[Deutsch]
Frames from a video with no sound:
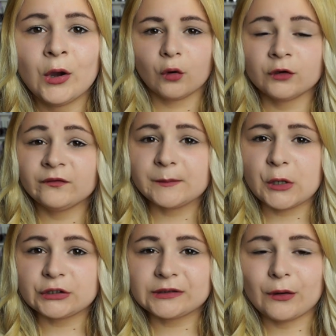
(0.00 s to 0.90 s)
Und wir
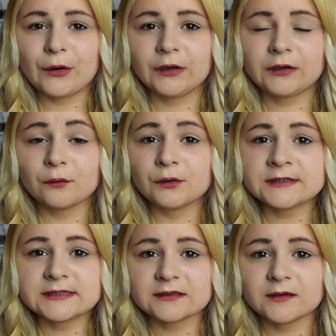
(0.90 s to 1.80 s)
möchten euch
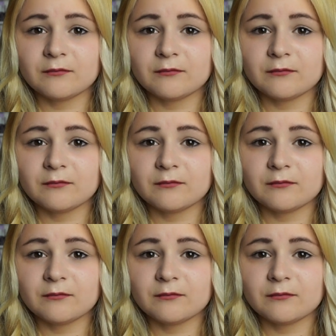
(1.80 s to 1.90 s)
unsere